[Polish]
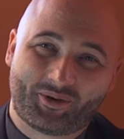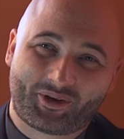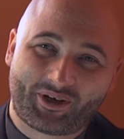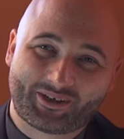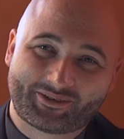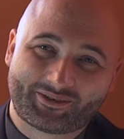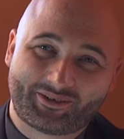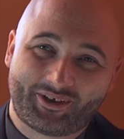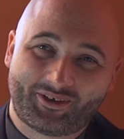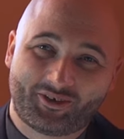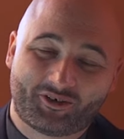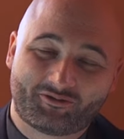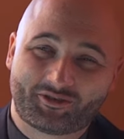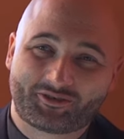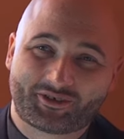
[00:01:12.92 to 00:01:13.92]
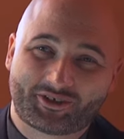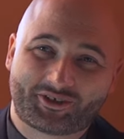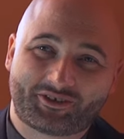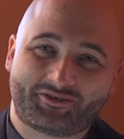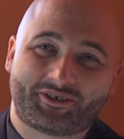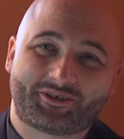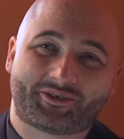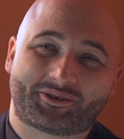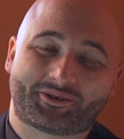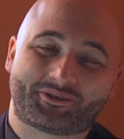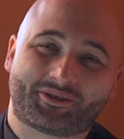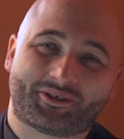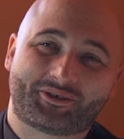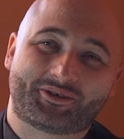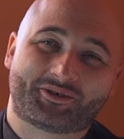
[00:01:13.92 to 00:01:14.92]
pokazuje nową rzeczywistość,
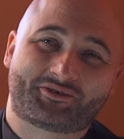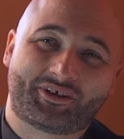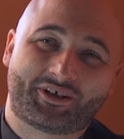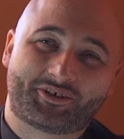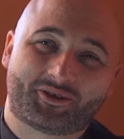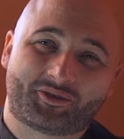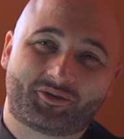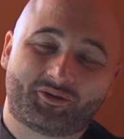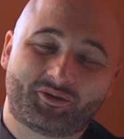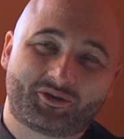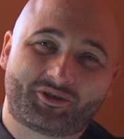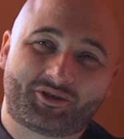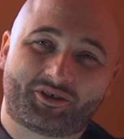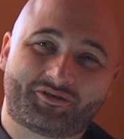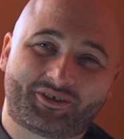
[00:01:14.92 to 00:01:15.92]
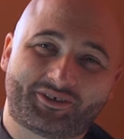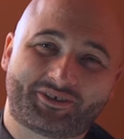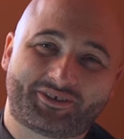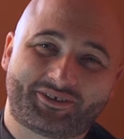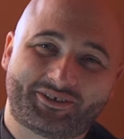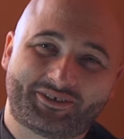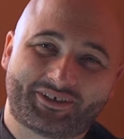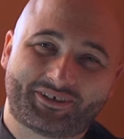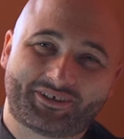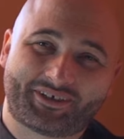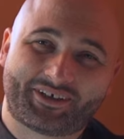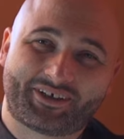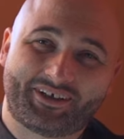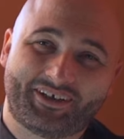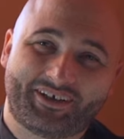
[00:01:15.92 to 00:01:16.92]
której doświadczył uzdrowiony z
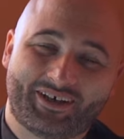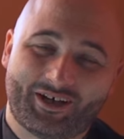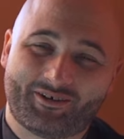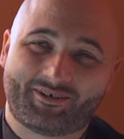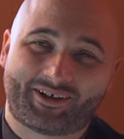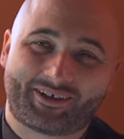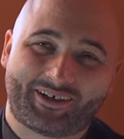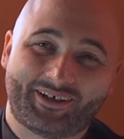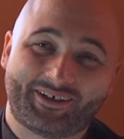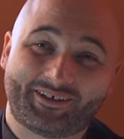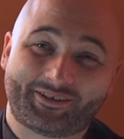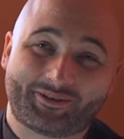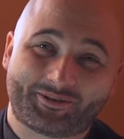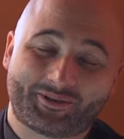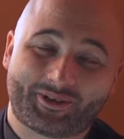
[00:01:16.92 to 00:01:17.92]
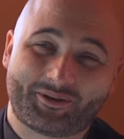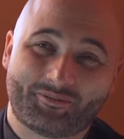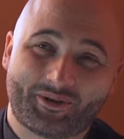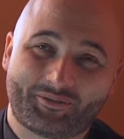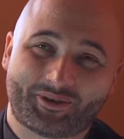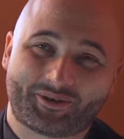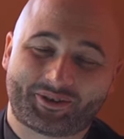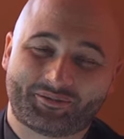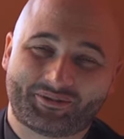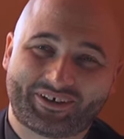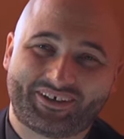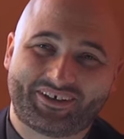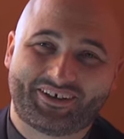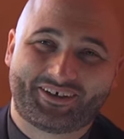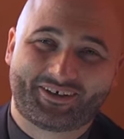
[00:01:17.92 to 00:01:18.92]
dzisiejszej Ewangelii, z której my możemy
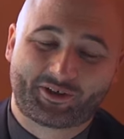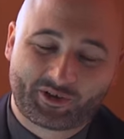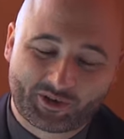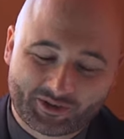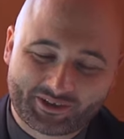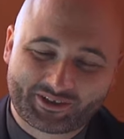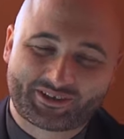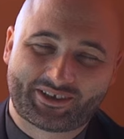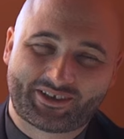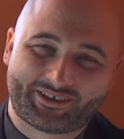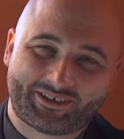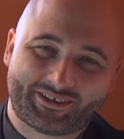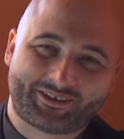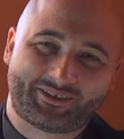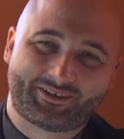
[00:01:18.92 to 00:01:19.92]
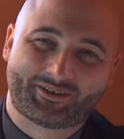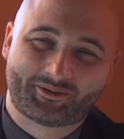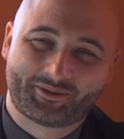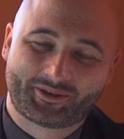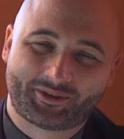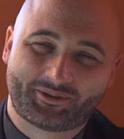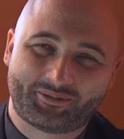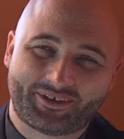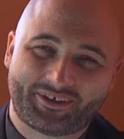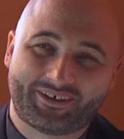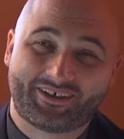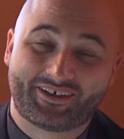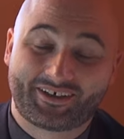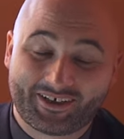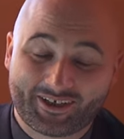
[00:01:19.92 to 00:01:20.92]
korzystać, jeśli słyszymy,
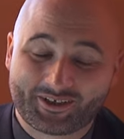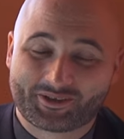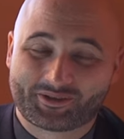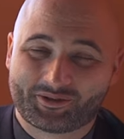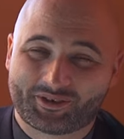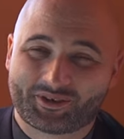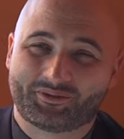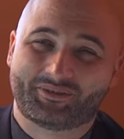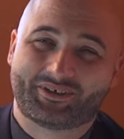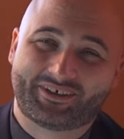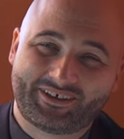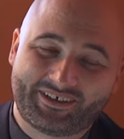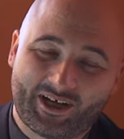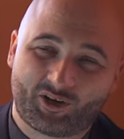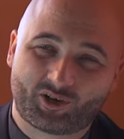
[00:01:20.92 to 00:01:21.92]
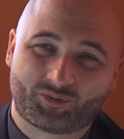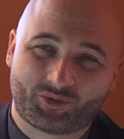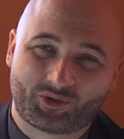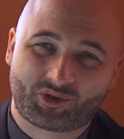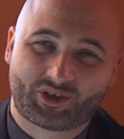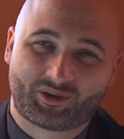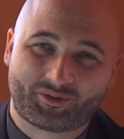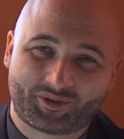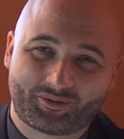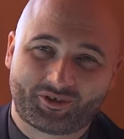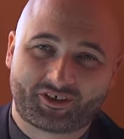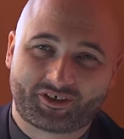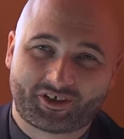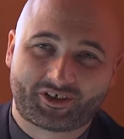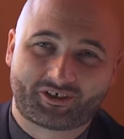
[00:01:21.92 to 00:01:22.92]
kiedy słyszymy. I ja odpuszczam Tobie
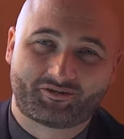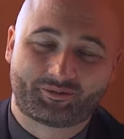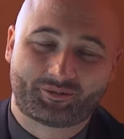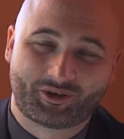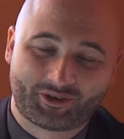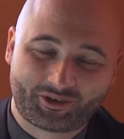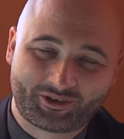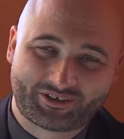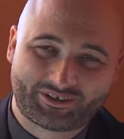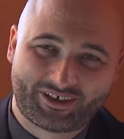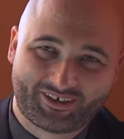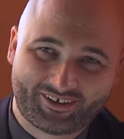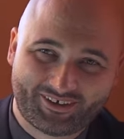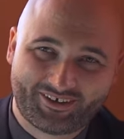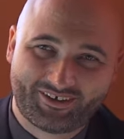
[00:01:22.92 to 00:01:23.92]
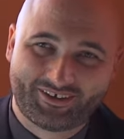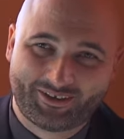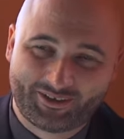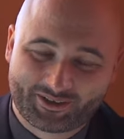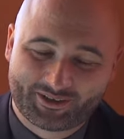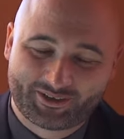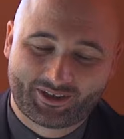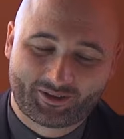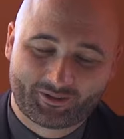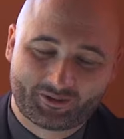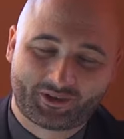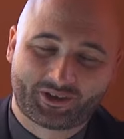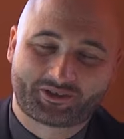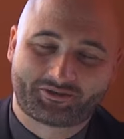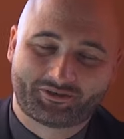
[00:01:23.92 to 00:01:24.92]
grzechy w imię Ojca i Syna i
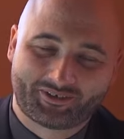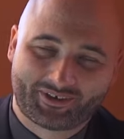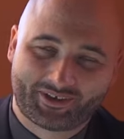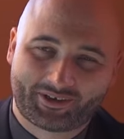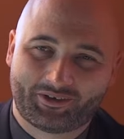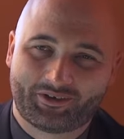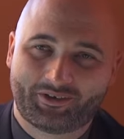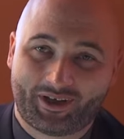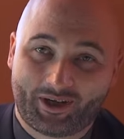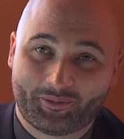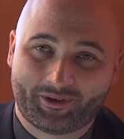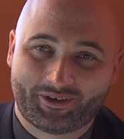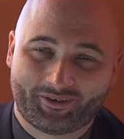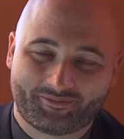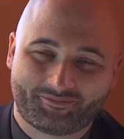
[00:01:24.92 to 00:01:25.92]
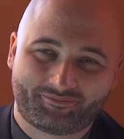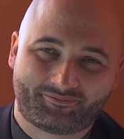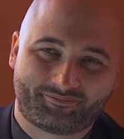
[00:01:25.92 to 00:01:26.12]
Ducha Świętego. Amen.